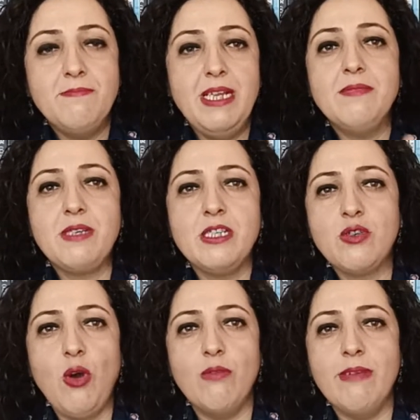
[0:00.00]
Benimkini
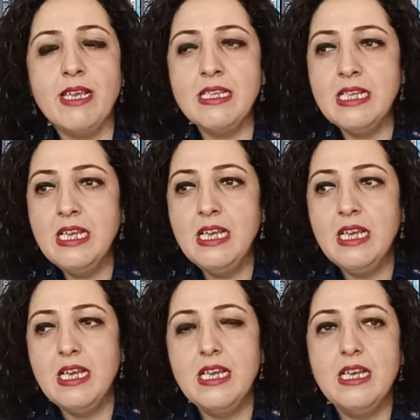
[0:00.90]
görmeyin.
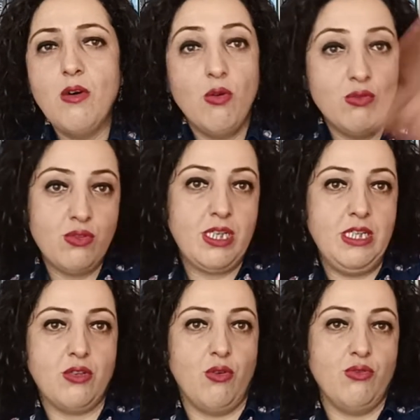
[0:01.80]
E,
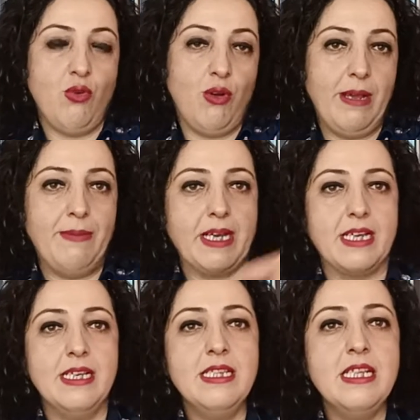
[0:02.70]
onunkini görün. Ona
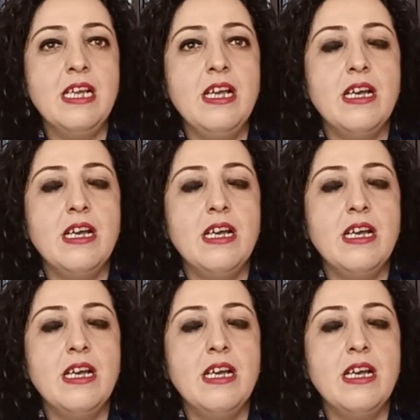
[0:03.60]
bakın.